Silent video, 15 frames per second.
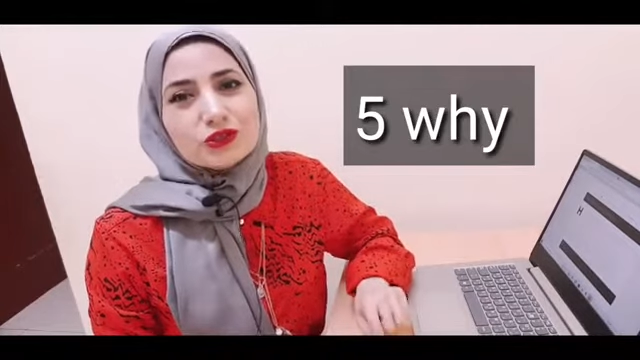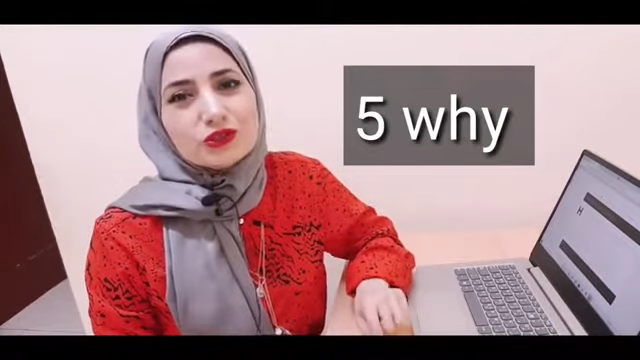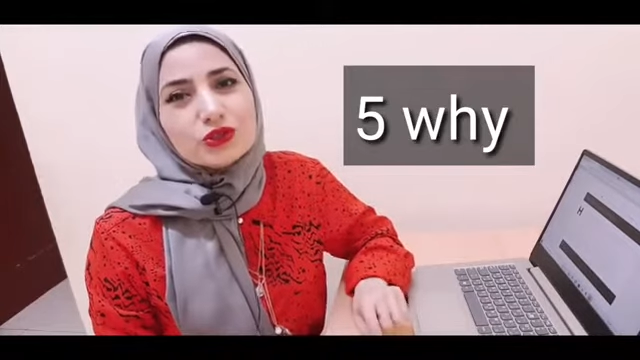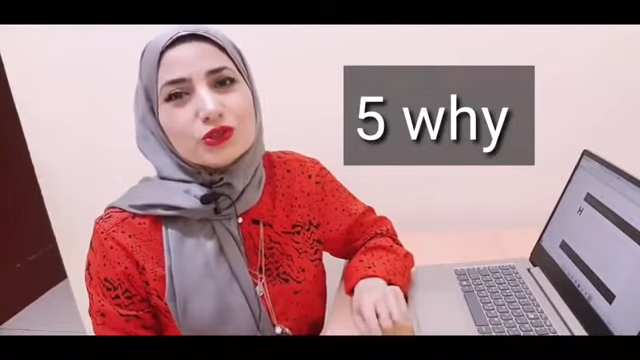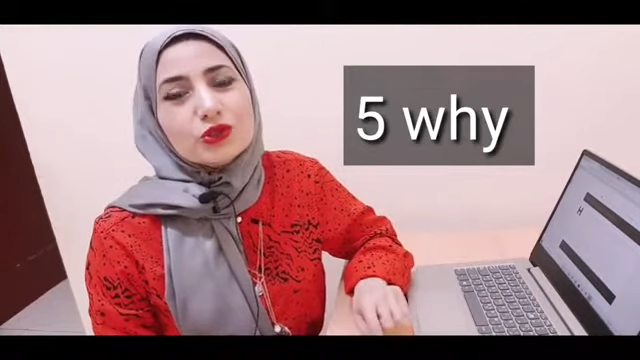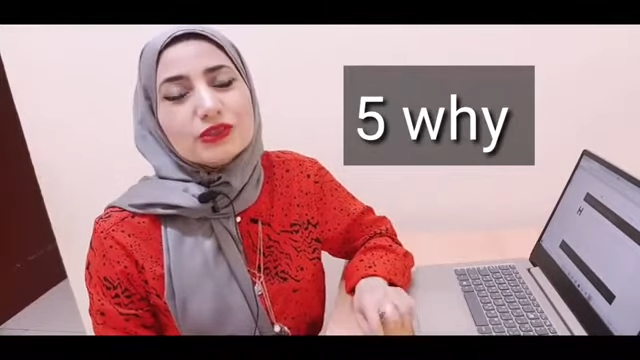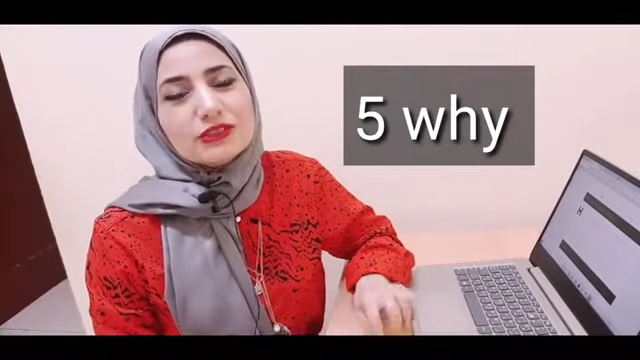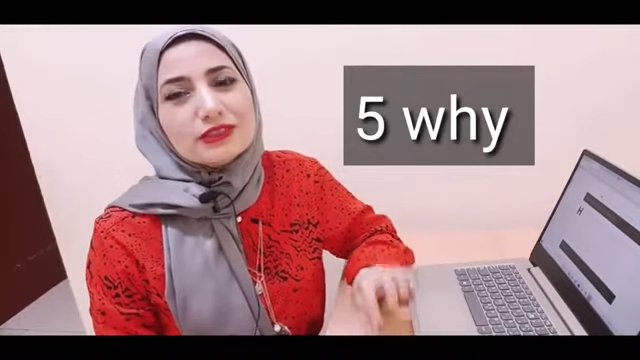
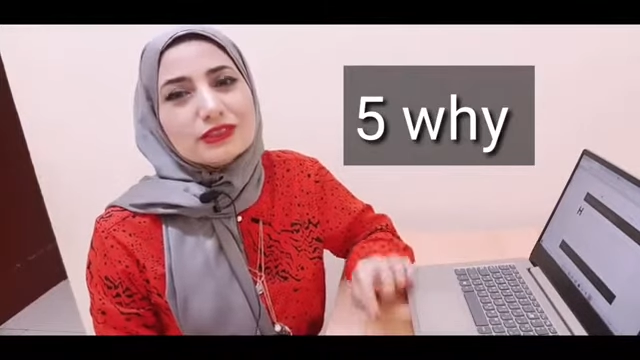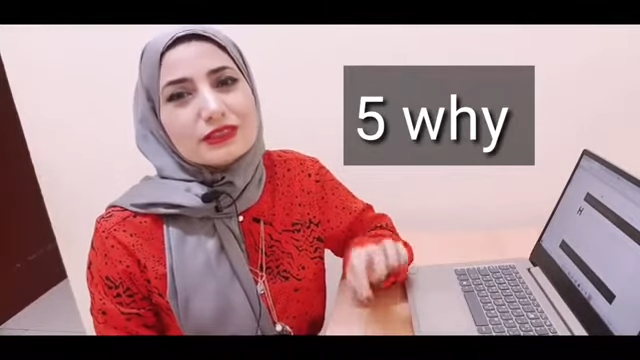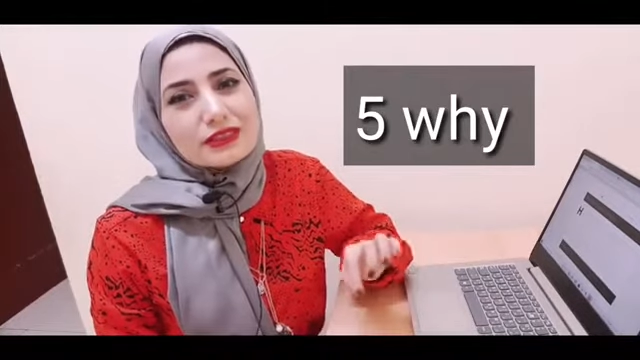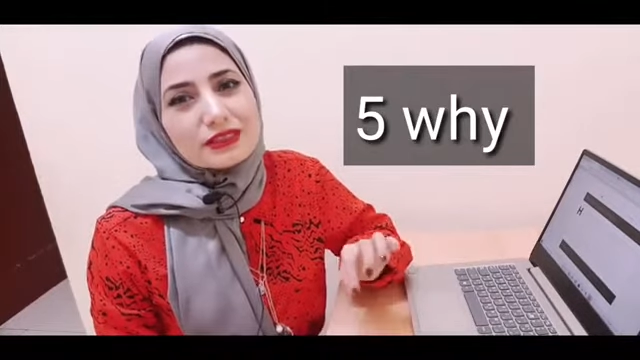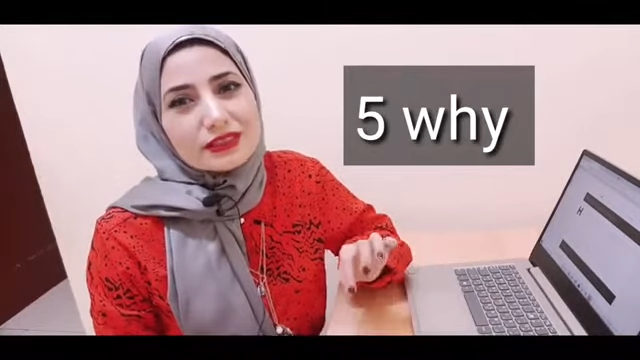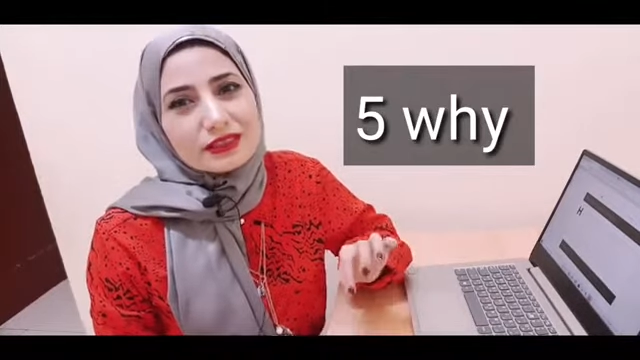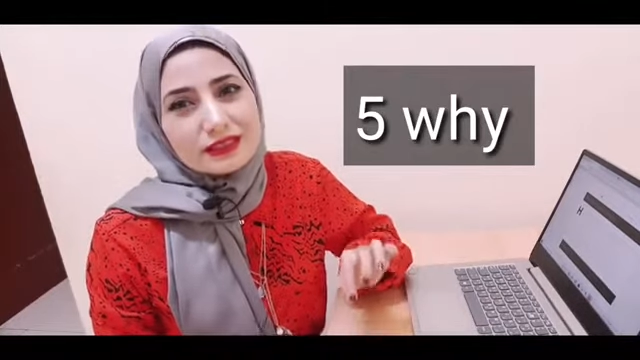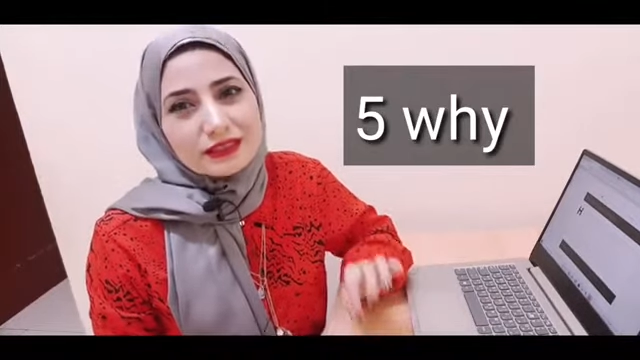تويوتا
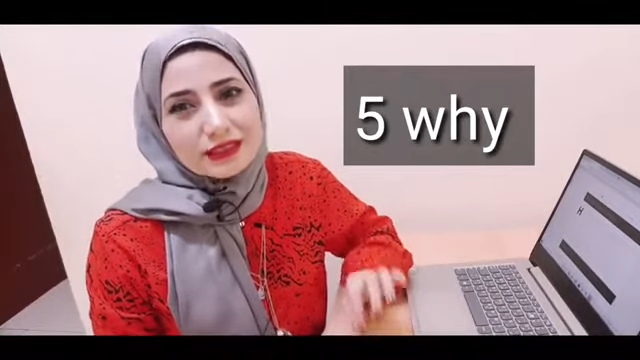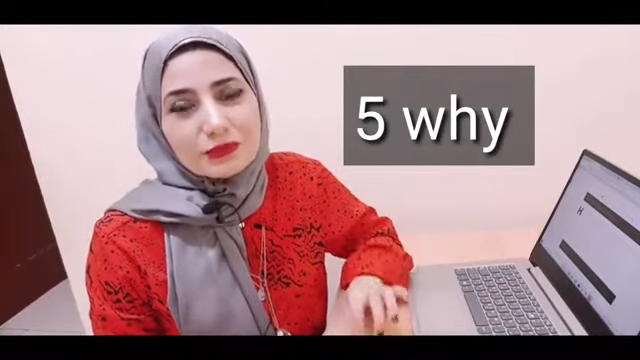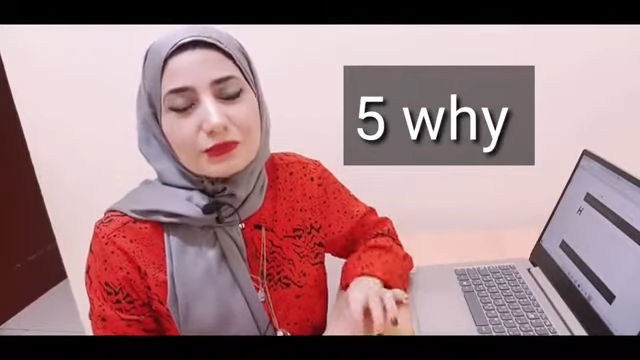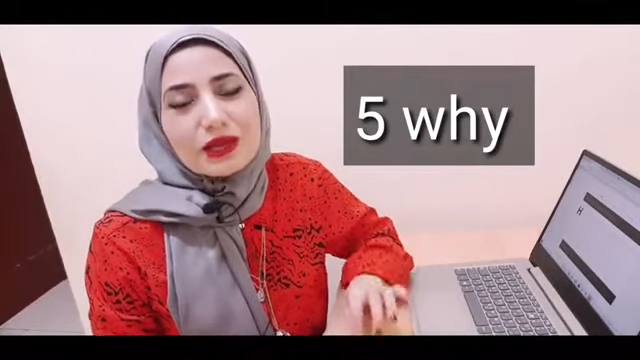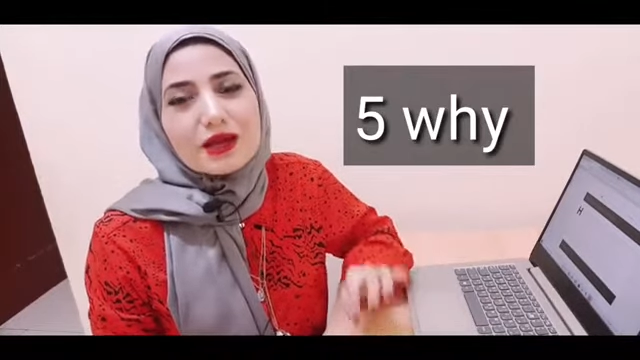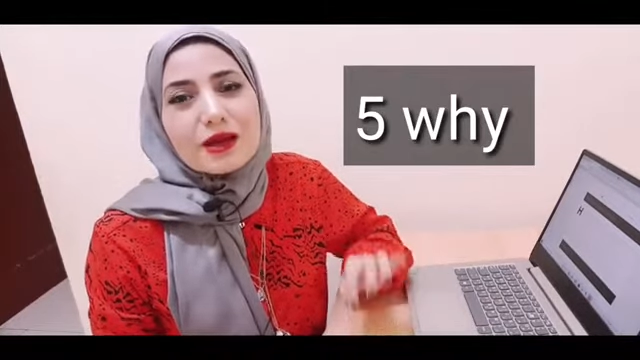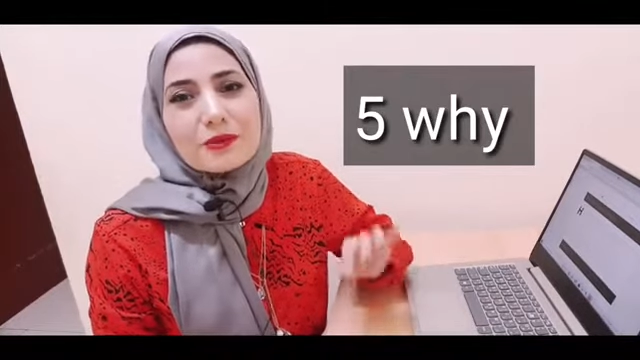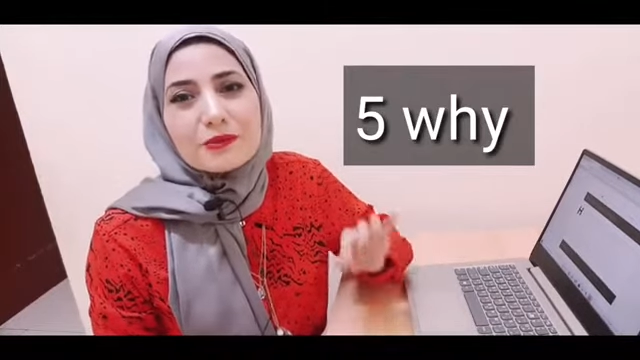تستخدمها